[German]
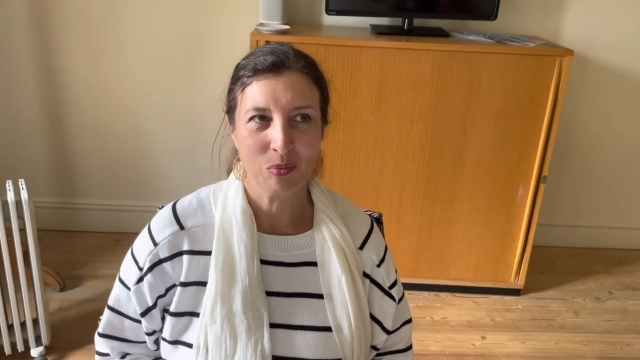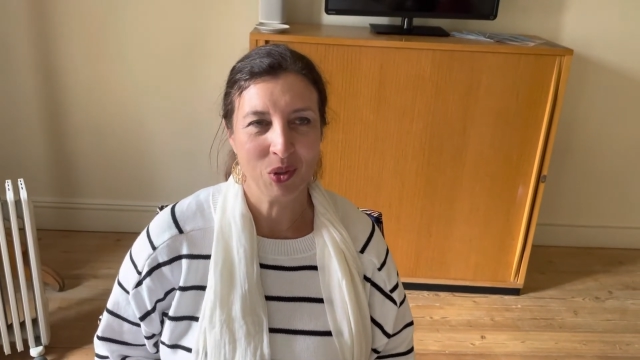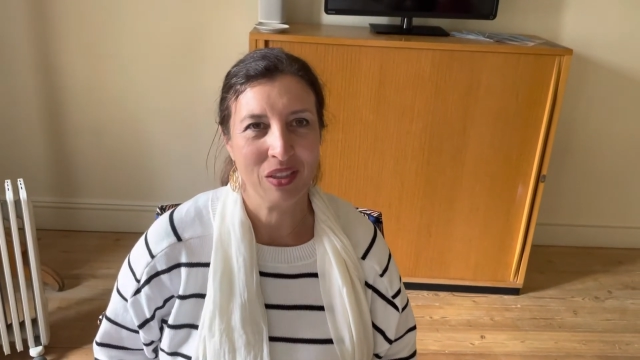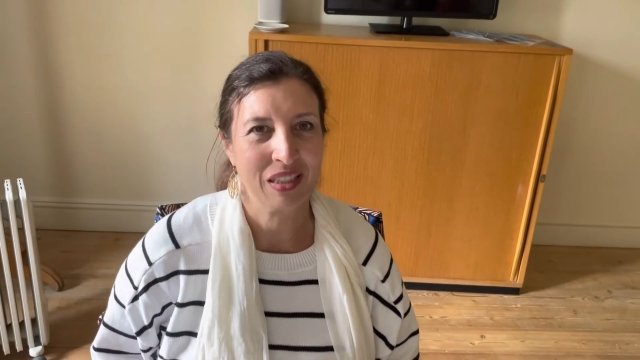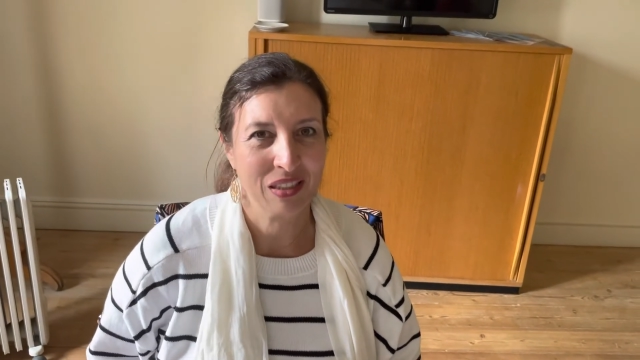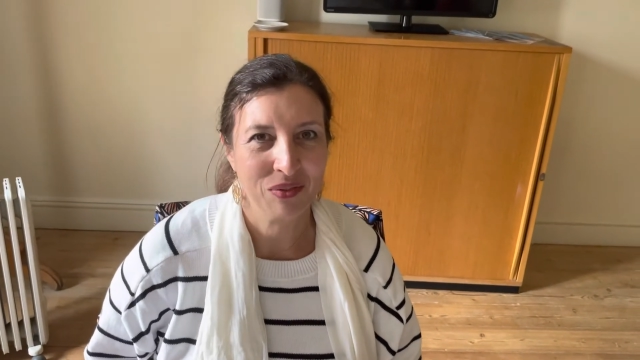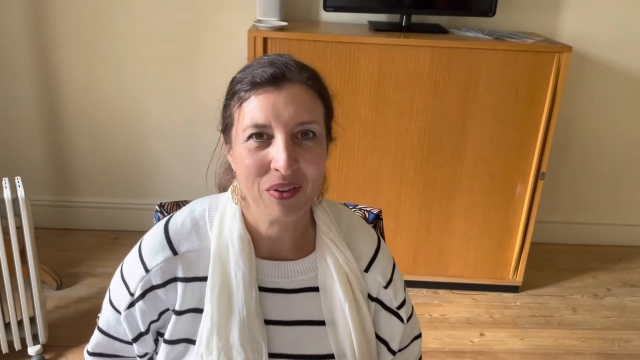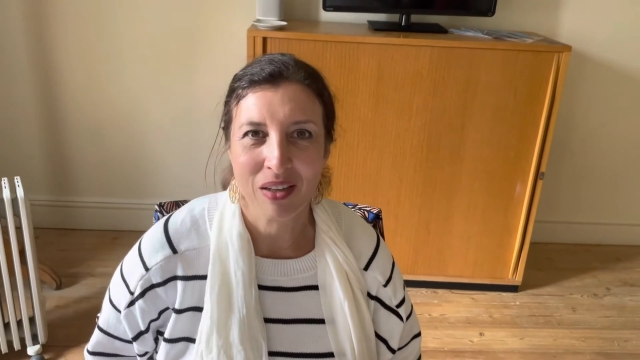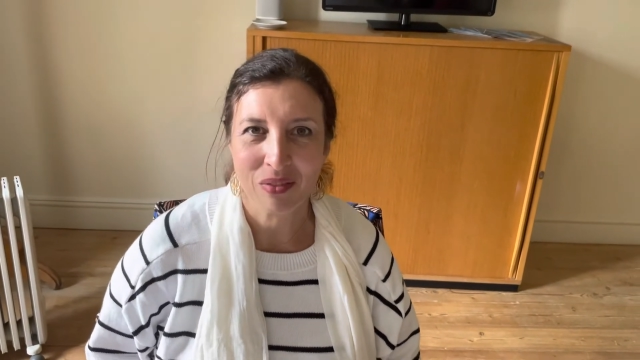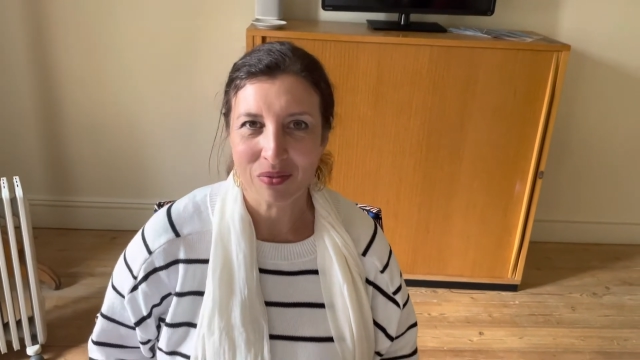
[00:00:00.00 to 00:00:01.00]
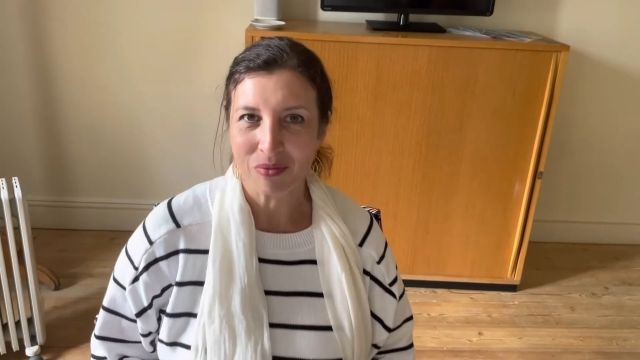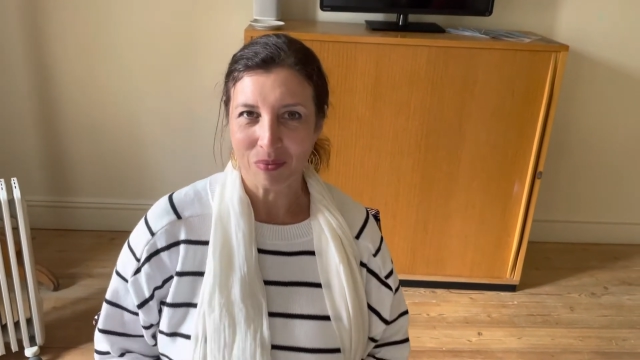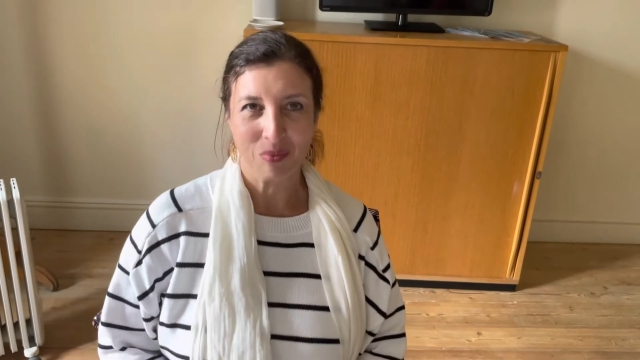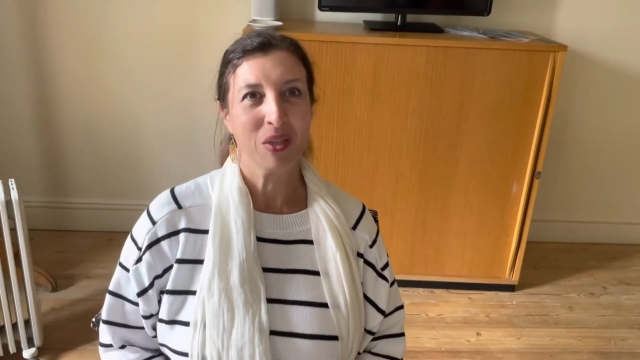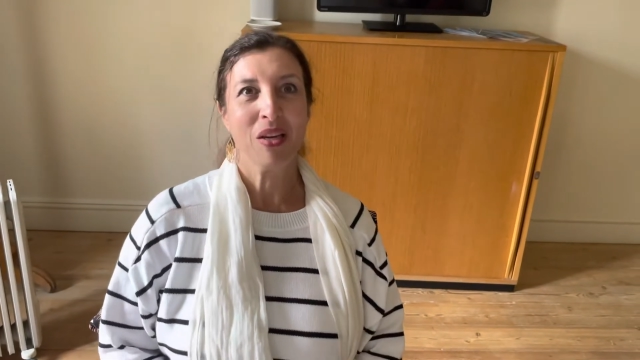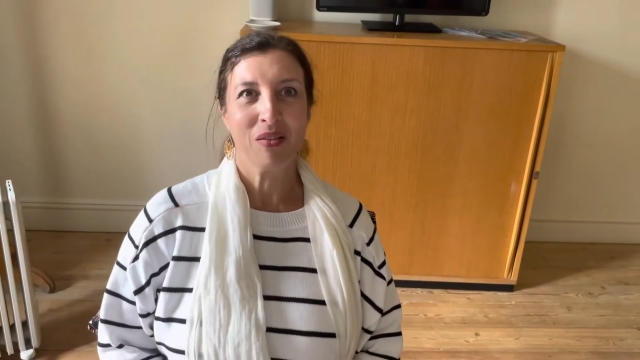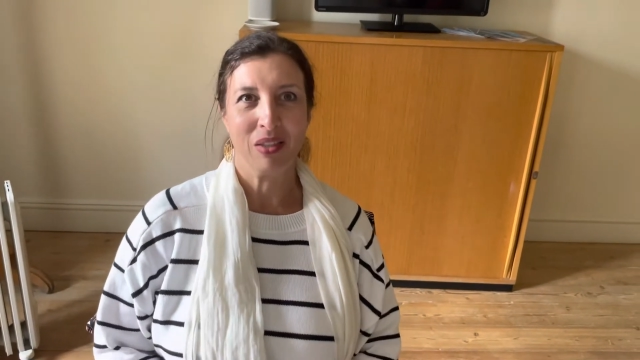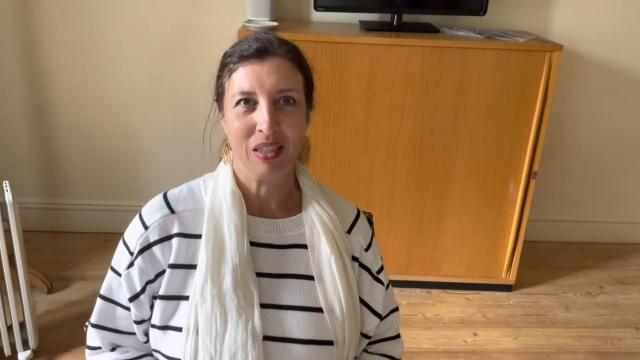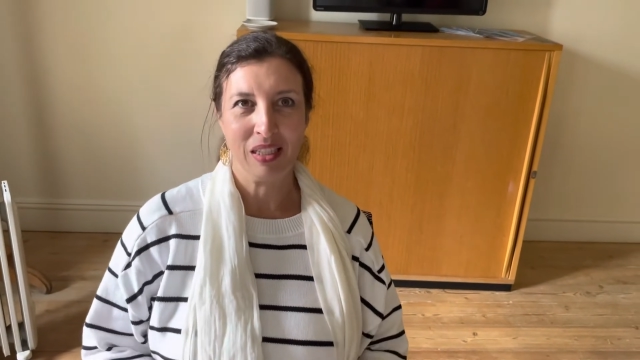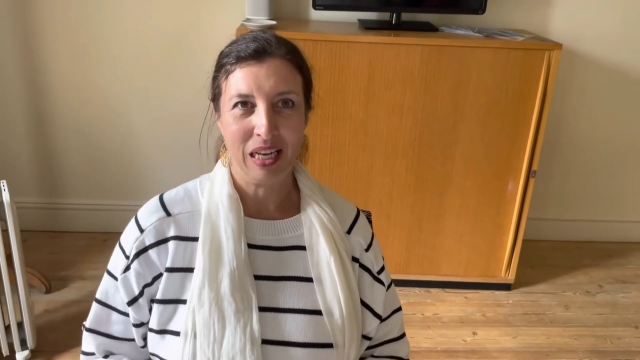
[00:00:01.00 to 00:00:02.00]
Moritz gefahren,
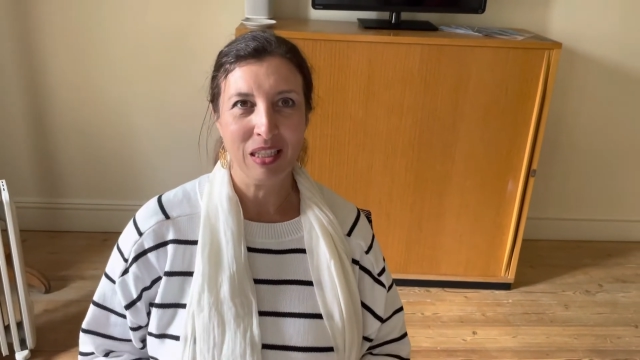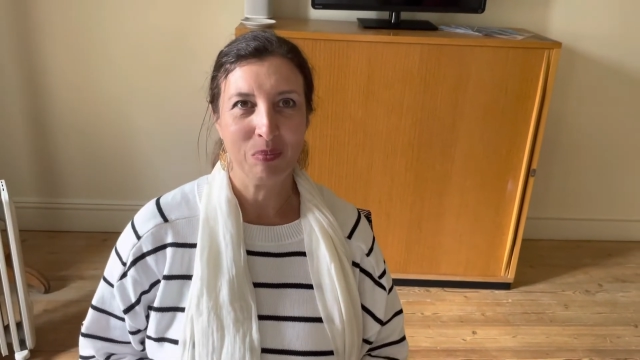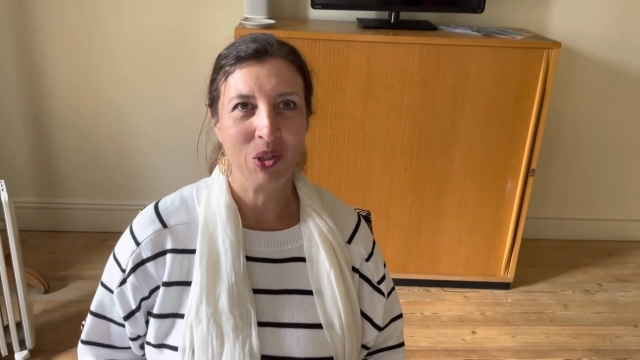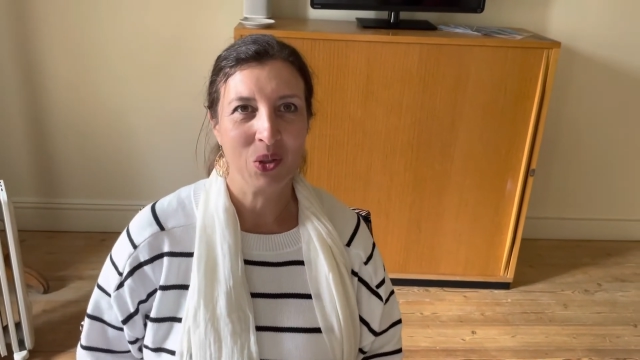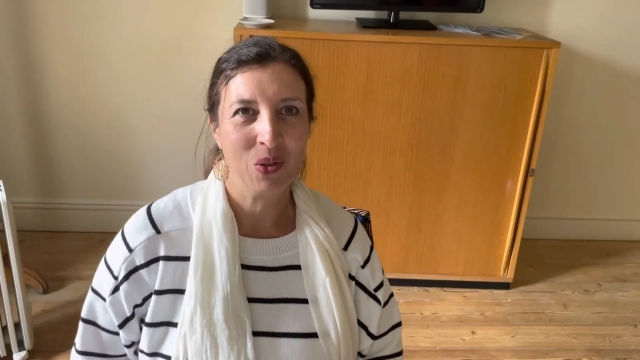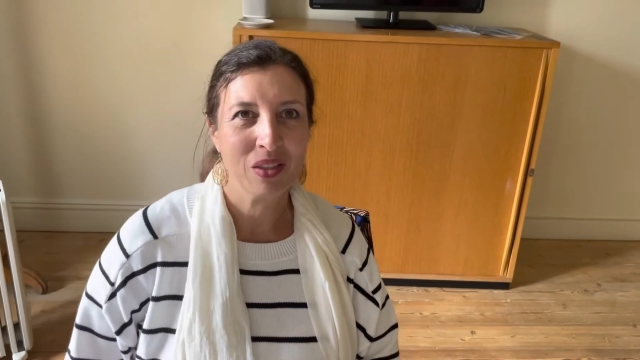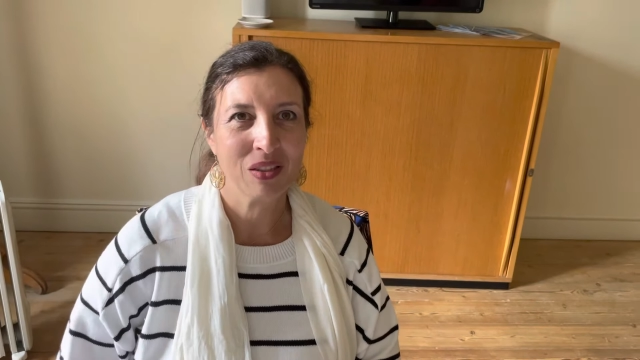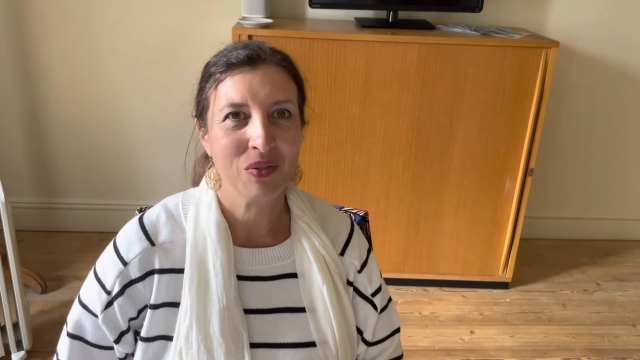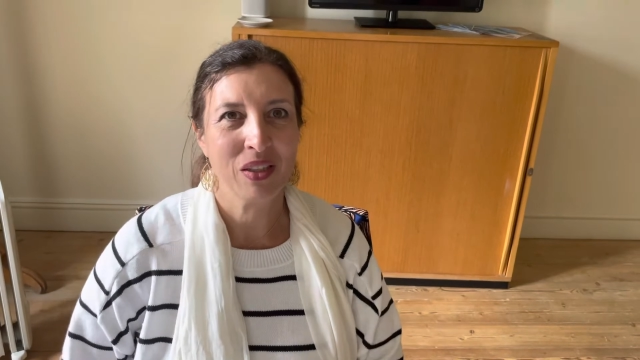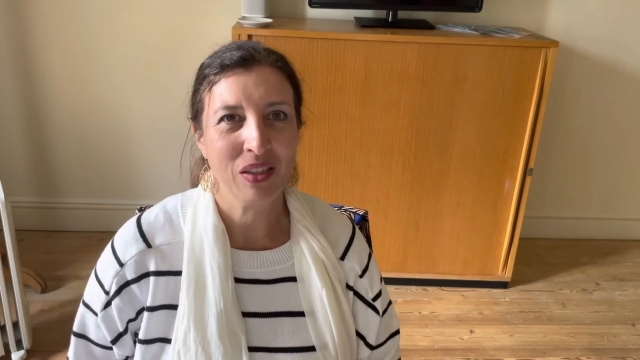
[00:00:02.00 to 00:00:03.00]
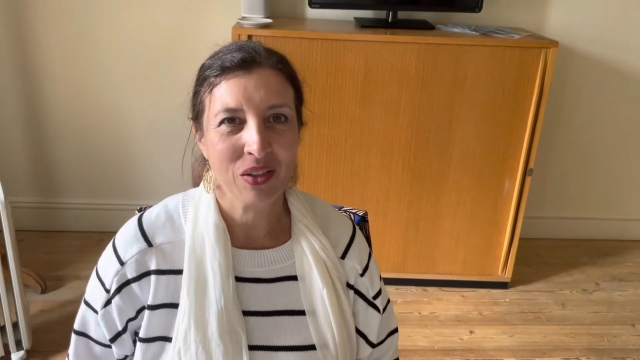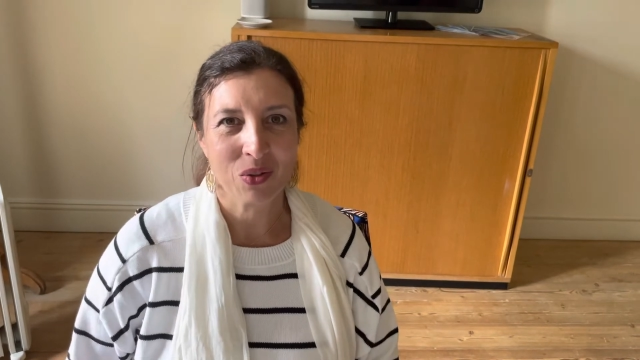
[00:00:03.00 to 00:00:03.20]
was ich ganz besonders finde.